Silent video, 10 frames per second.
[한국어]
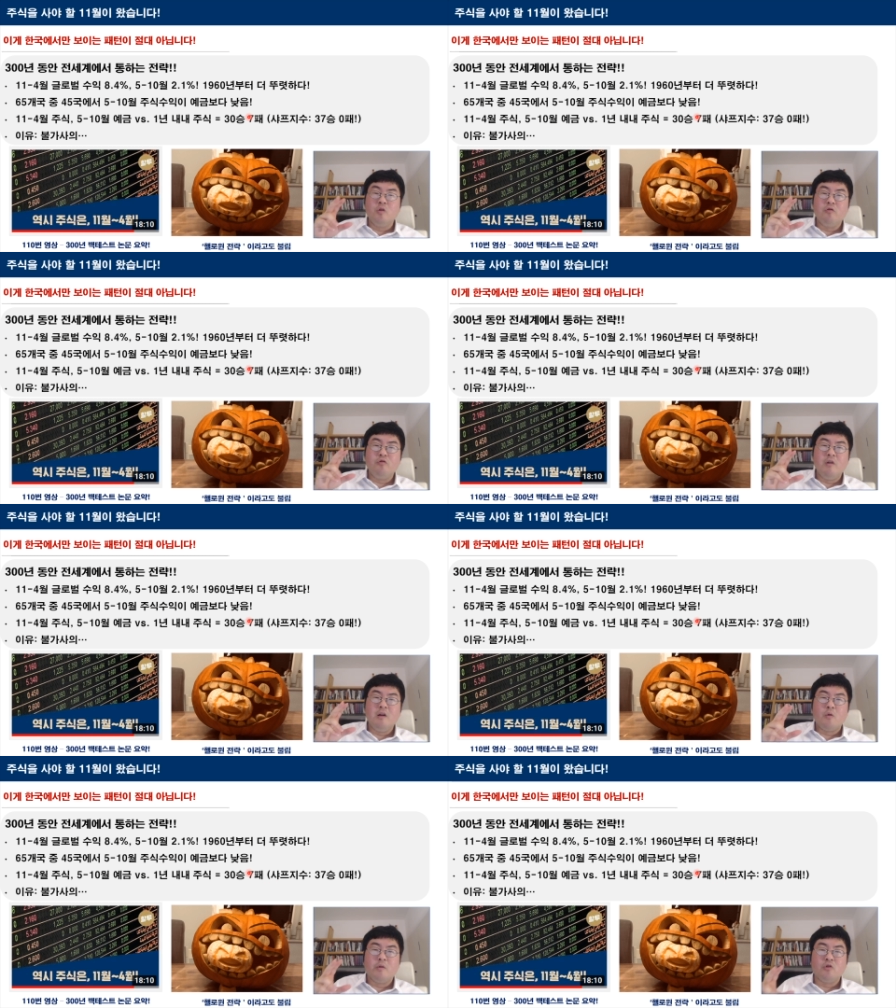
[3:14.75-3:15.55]

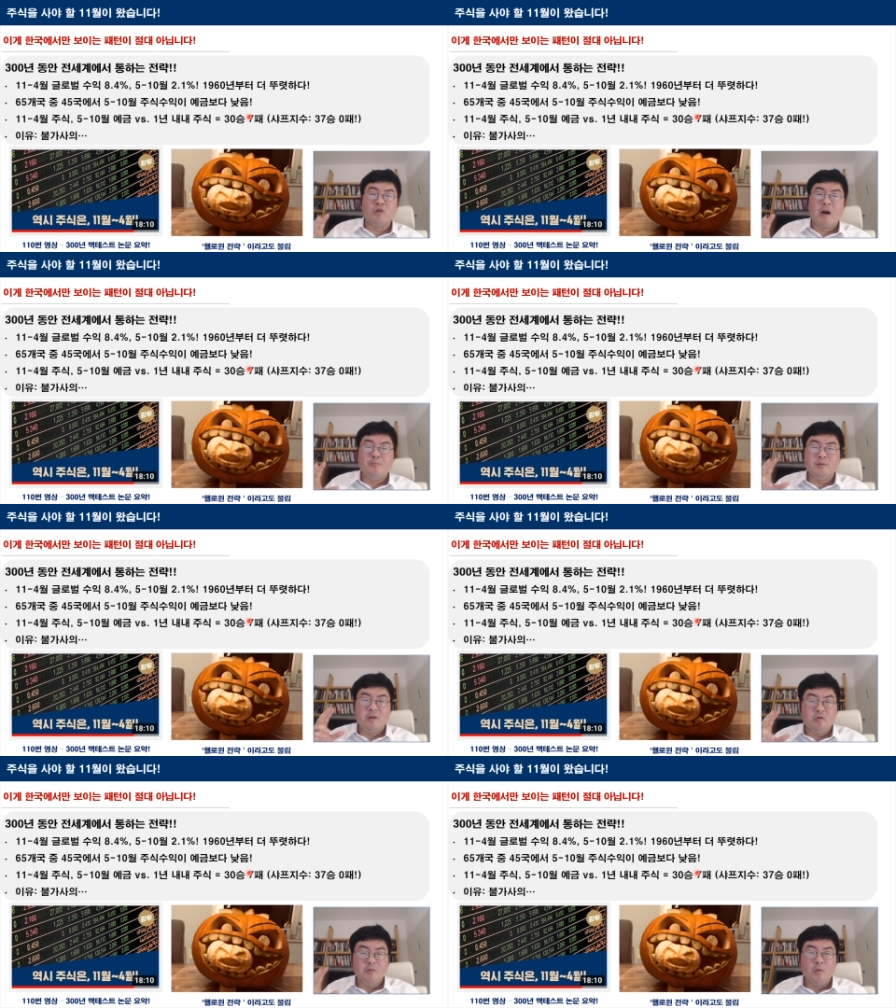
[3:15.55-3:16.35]
수익이라고 하는 샤프
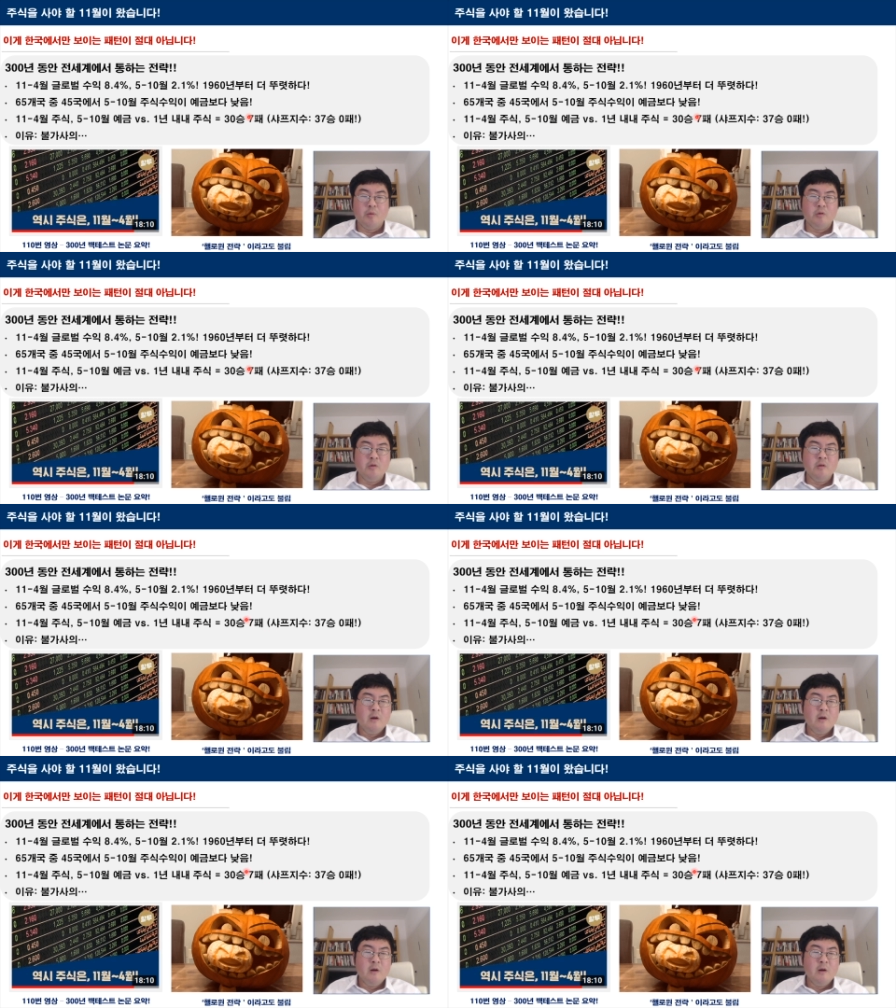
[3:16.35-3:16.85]
지수를 보면은